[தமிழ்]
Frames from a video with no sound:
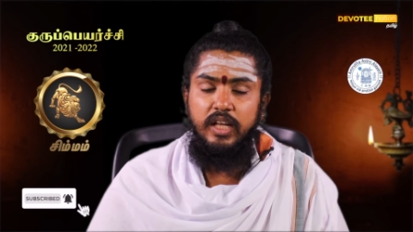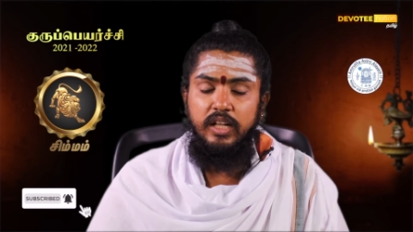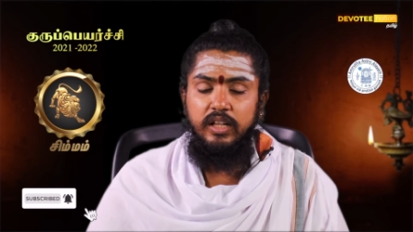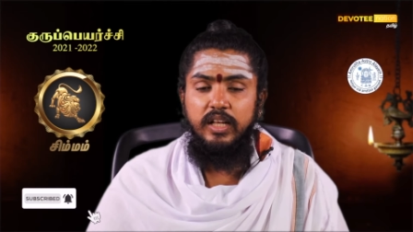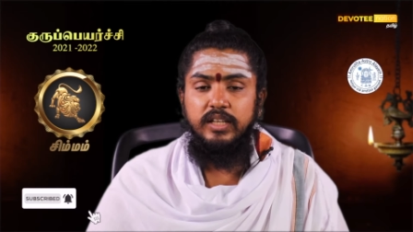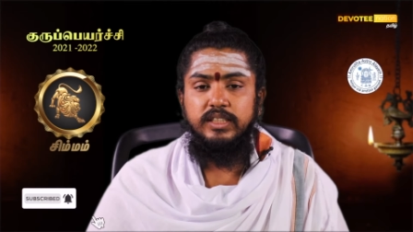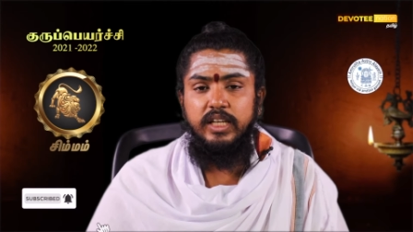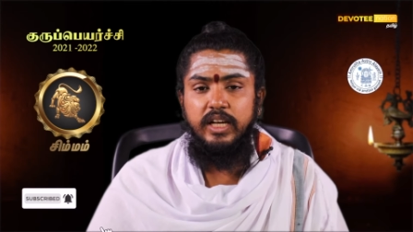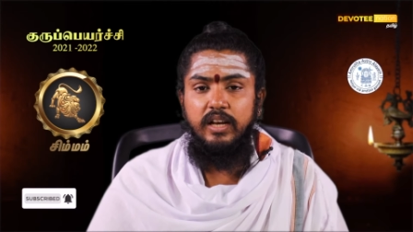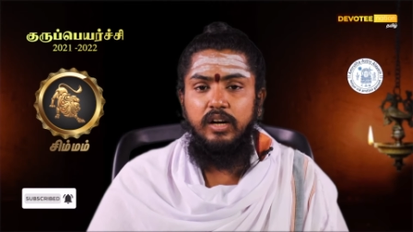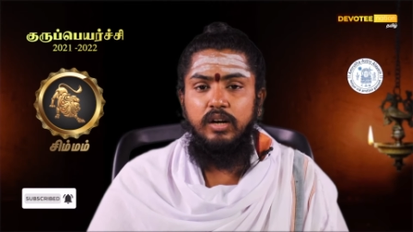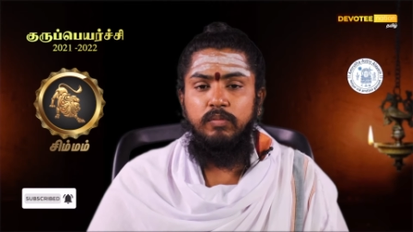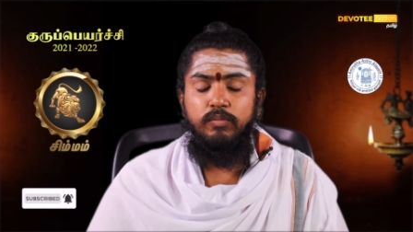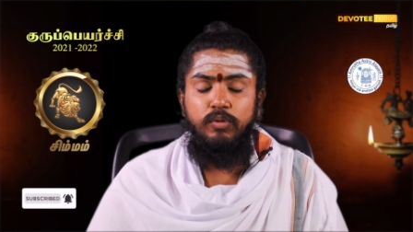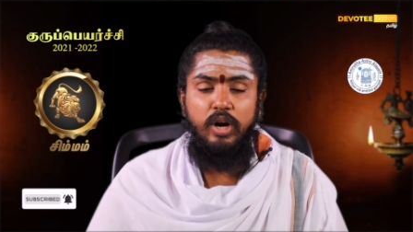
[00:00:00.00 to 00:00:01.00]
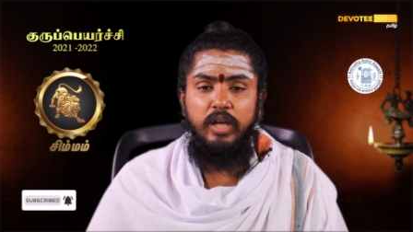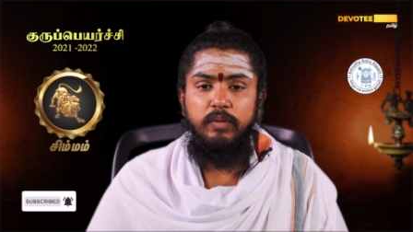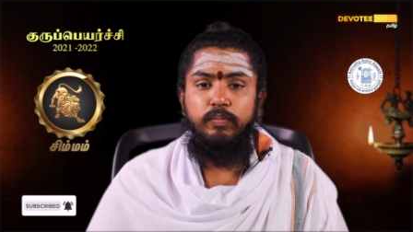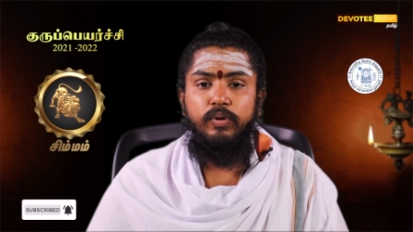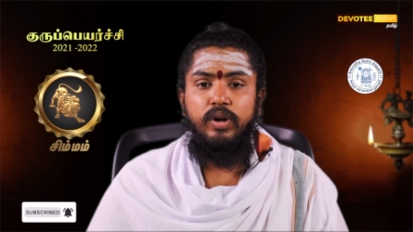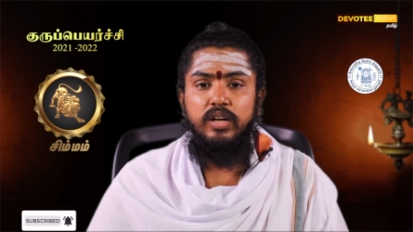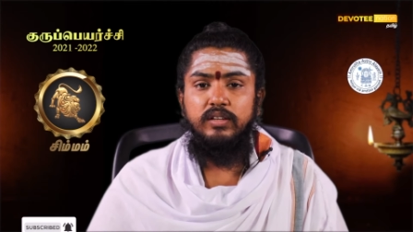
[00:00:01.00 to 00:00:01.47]
எந்த செயலிலும்
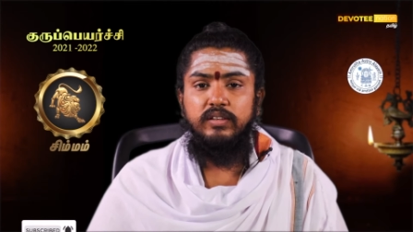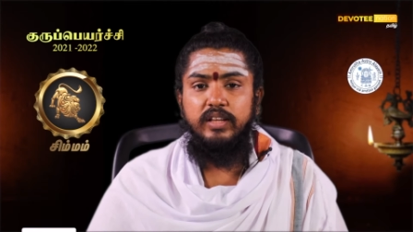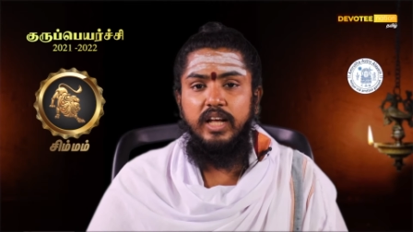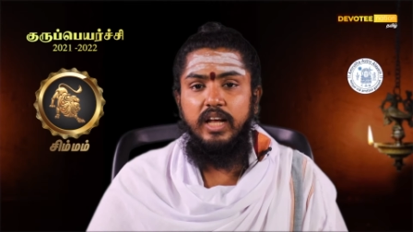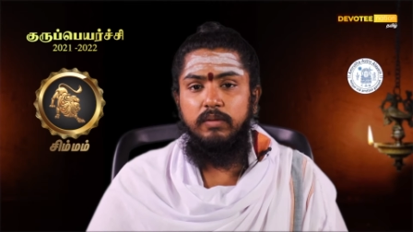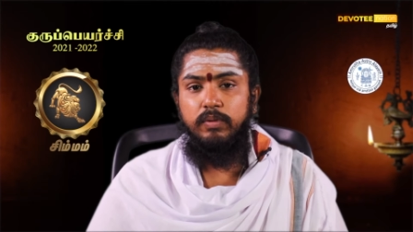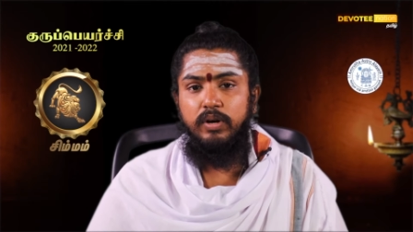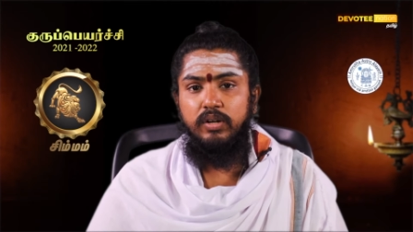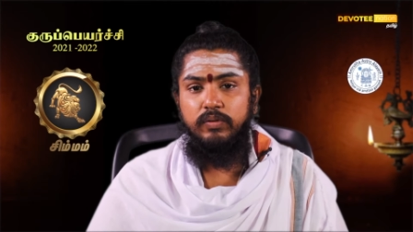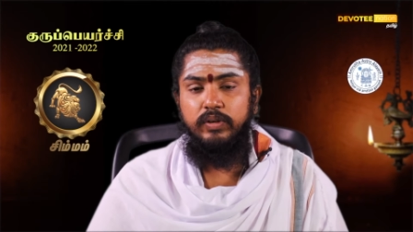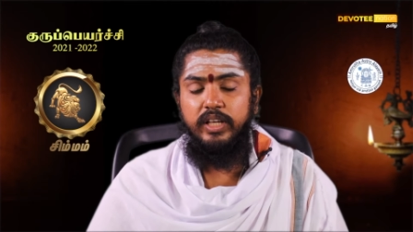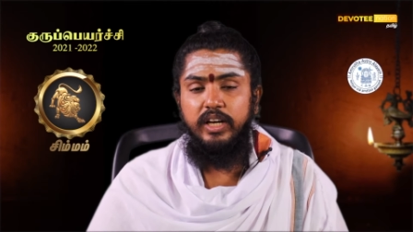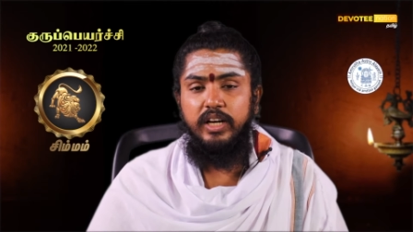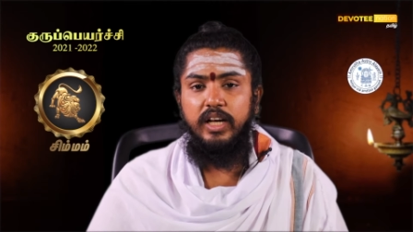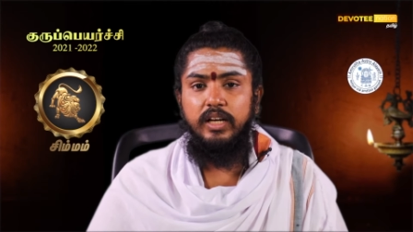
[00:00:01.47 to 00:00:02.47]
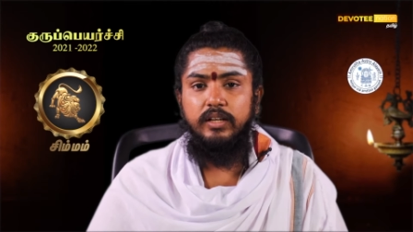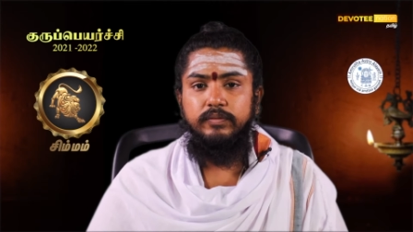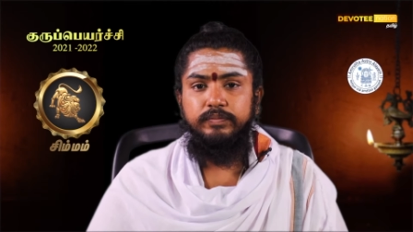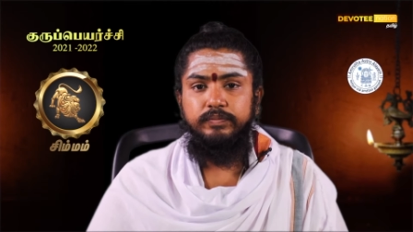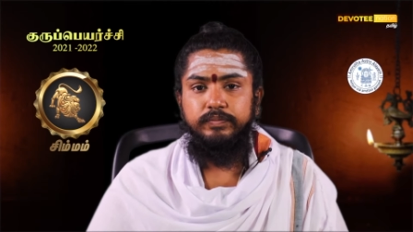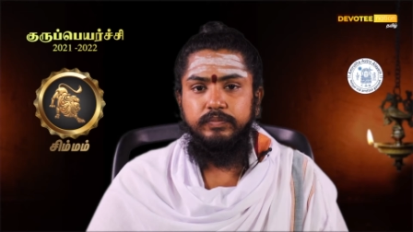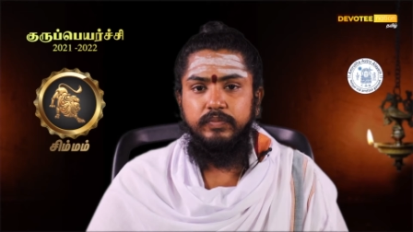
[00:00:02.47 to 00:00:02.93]
முனைப்புடன் செயல்படுவீர்கள்
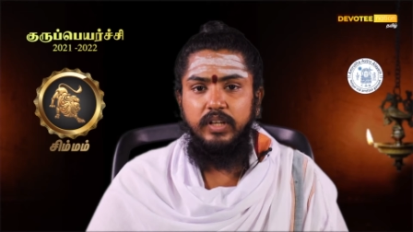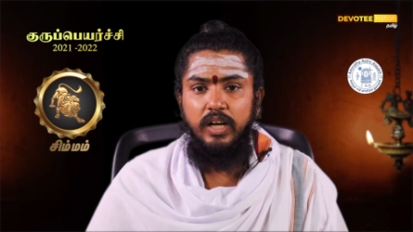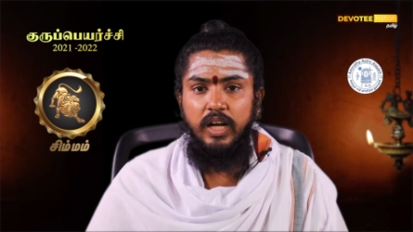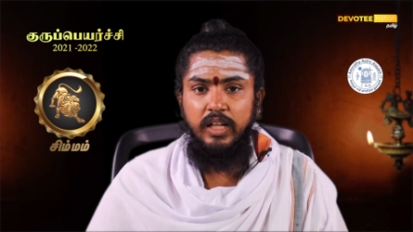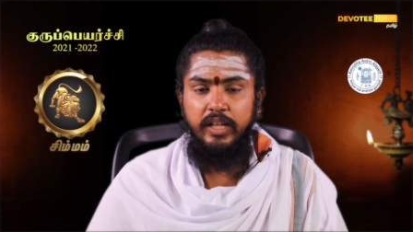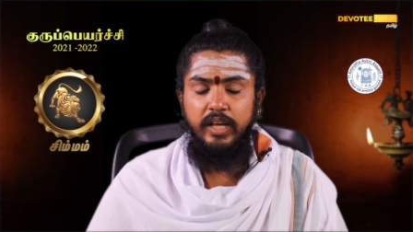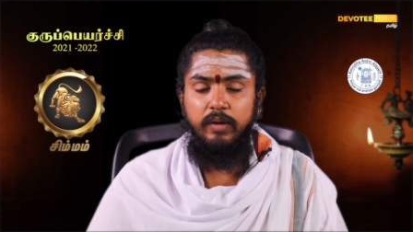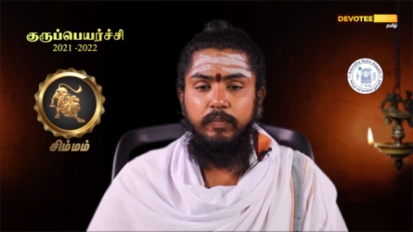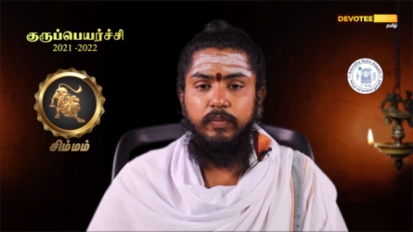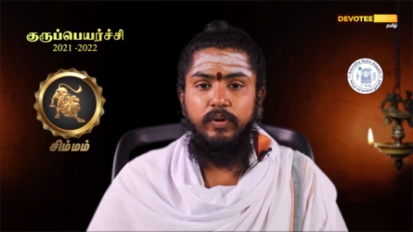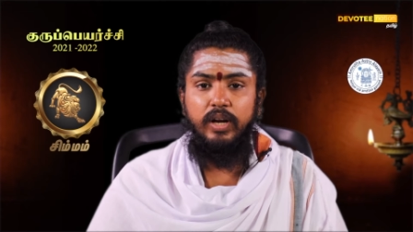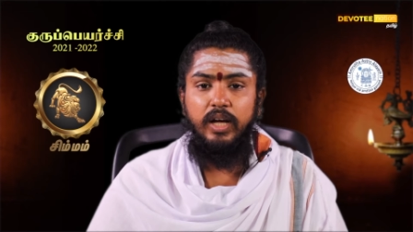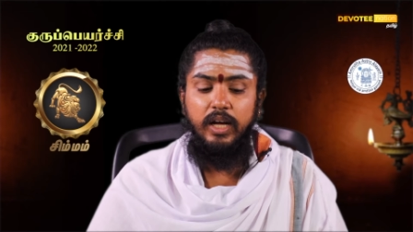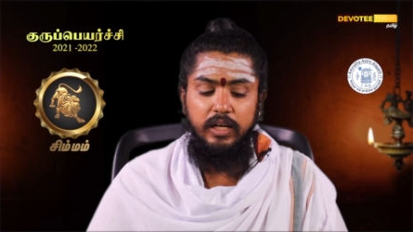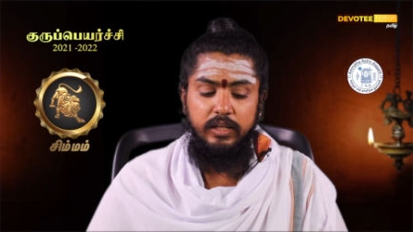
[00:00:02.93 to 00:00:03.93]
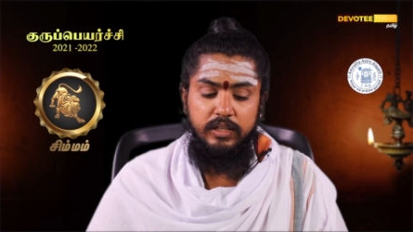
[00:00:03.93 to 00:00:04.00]
அதே போல்